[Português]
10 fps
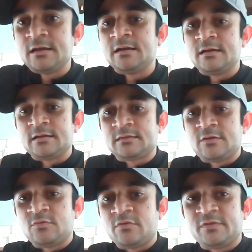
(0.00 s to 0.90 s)
É,
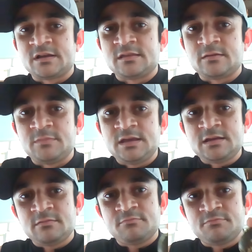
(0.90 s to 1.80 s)
tem o um ovo aqui
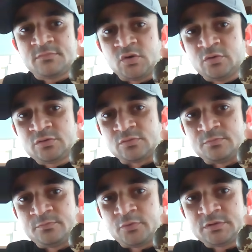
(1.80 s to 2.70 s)
também, outro,
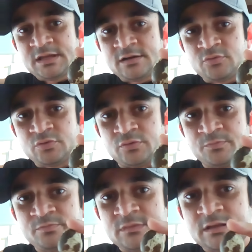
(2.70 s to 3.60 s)

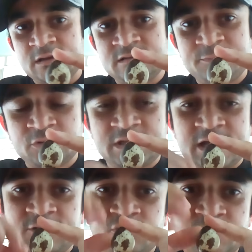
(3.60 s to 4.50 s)
ponteagudo. Esse
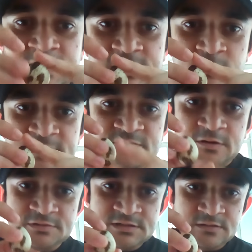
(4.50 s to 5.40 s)
ponteagudo aqui, o
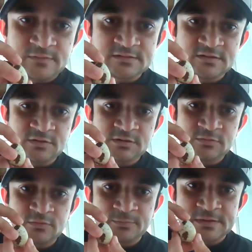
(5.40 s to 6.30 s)
pessoal diz que vai ser
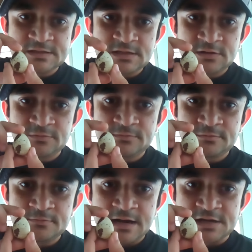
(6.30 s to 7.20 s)
um pintinho
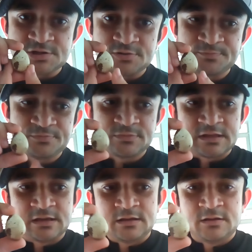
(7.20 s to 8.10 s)
macho.
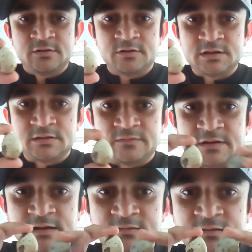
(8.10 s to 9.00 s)
Olha a
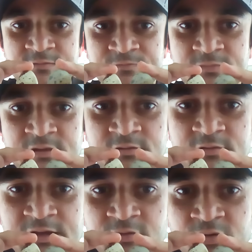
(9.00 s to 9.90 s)
diferença,
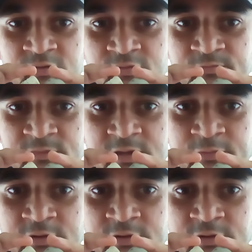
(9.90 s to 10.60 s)
redondo e